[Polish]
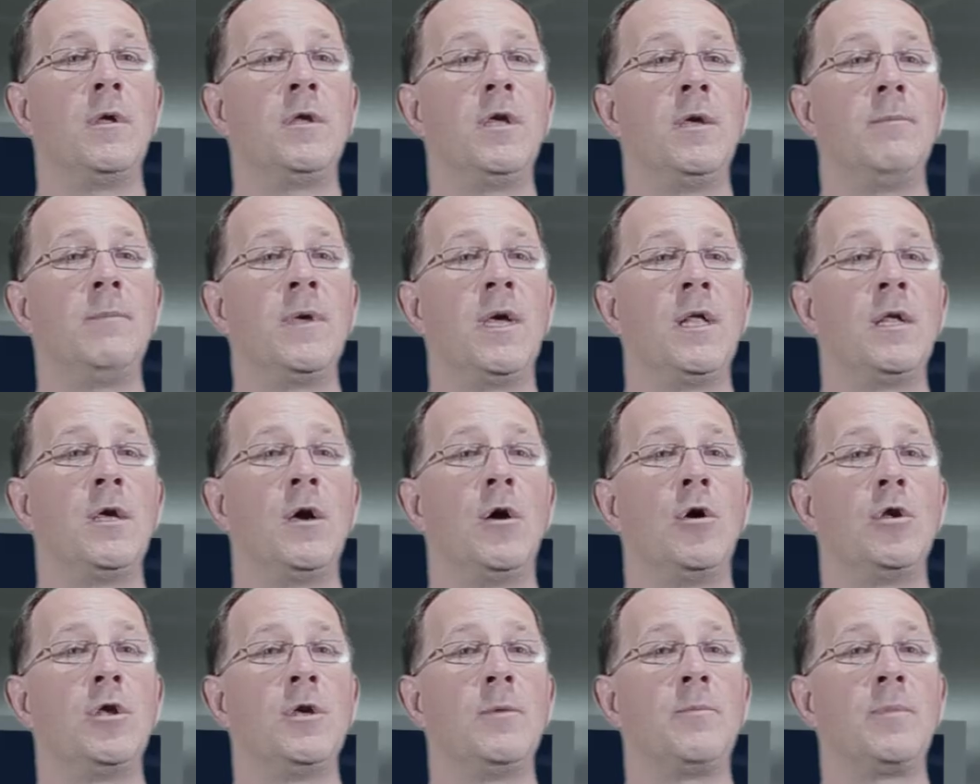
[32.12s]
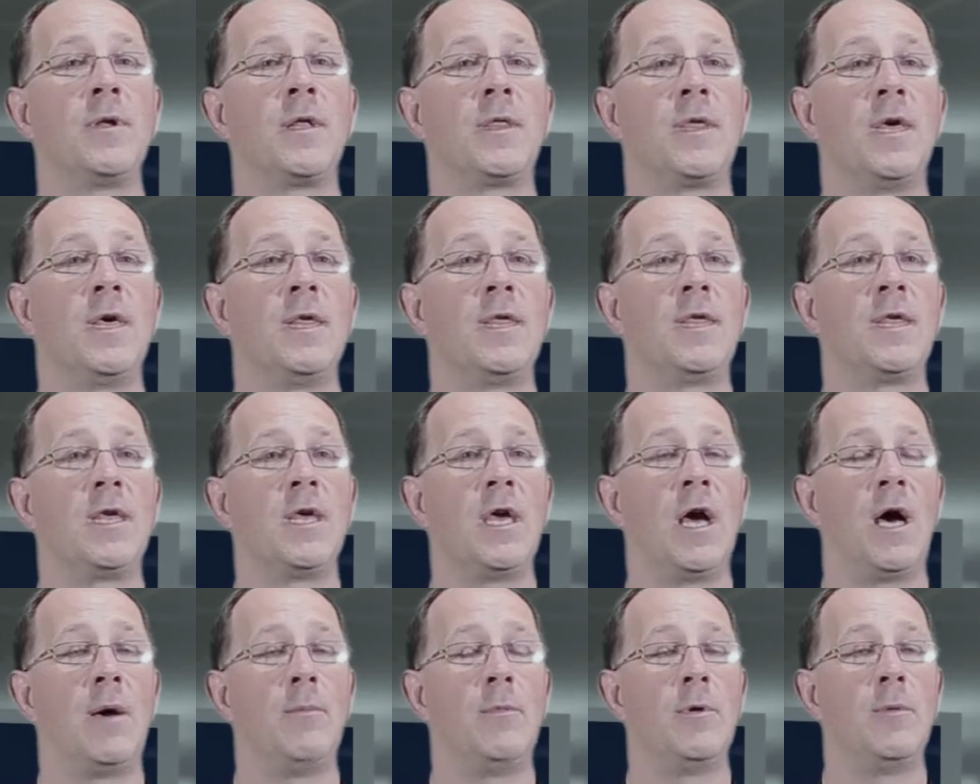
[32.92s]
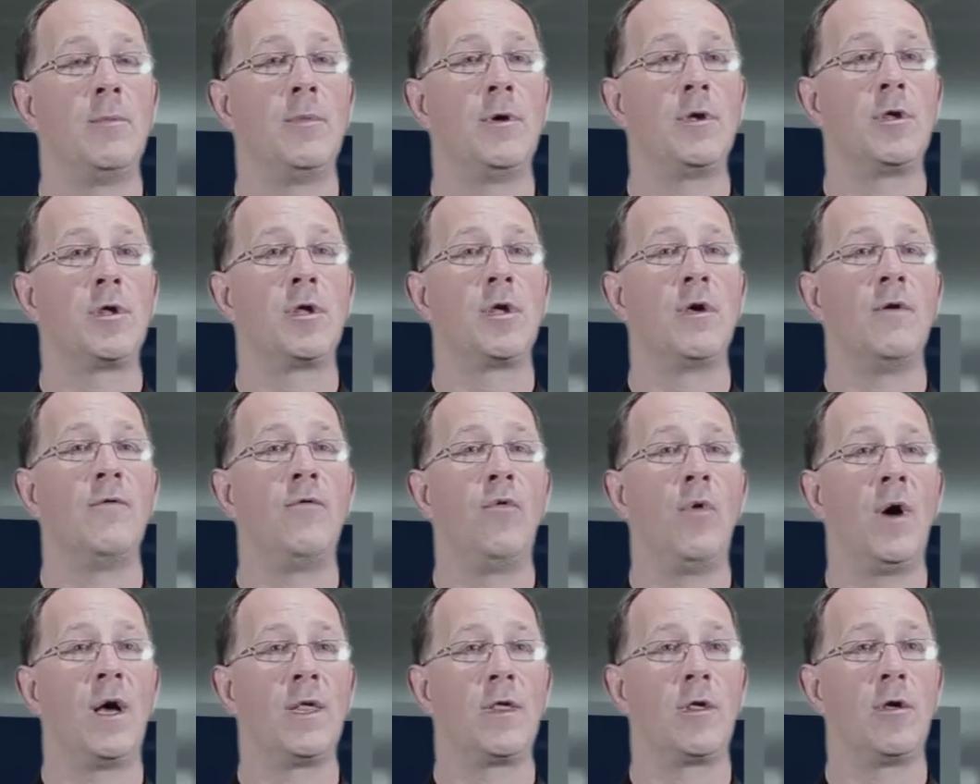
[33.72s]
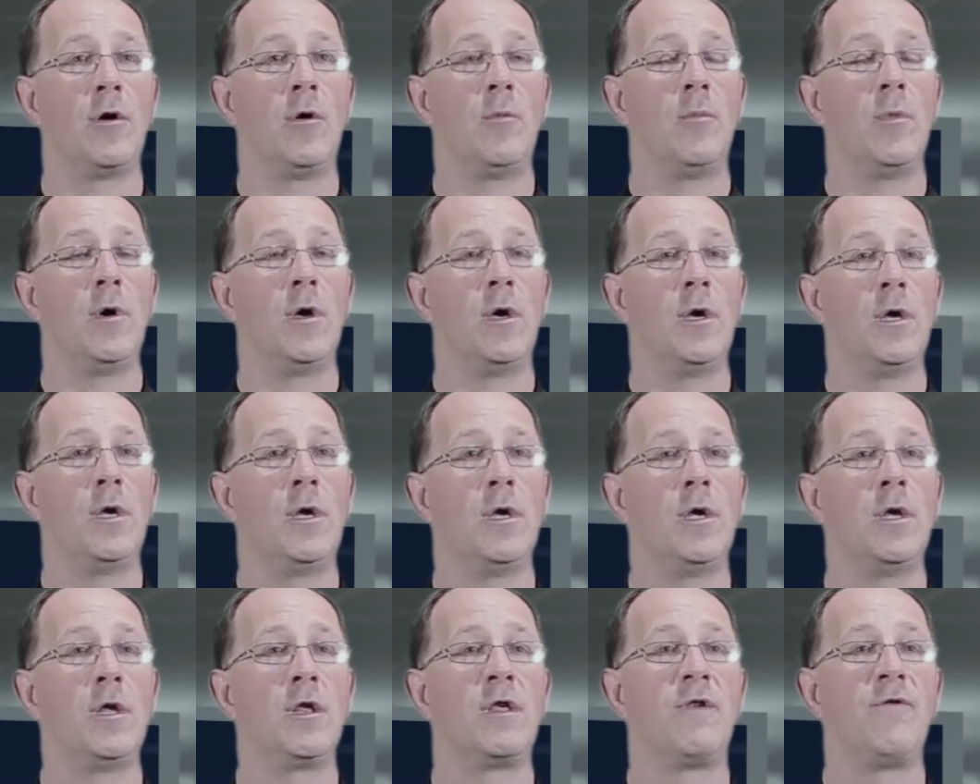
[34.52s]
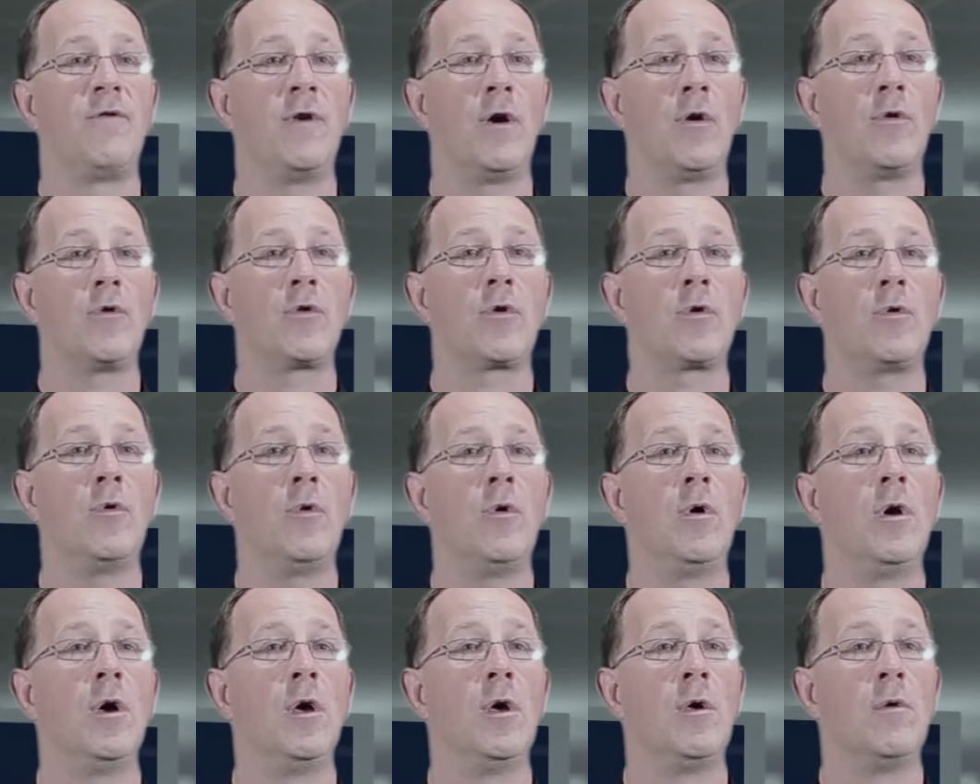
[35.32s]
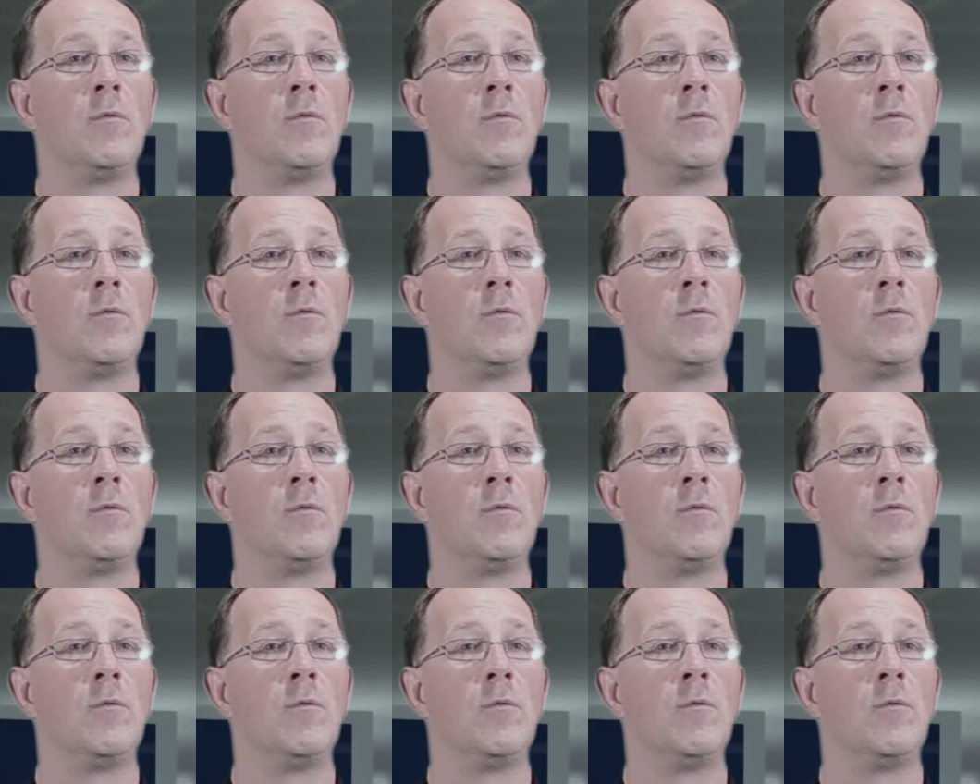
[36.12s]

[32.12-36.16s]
Nie mieli oni pretensji, aby być władzą e, związku,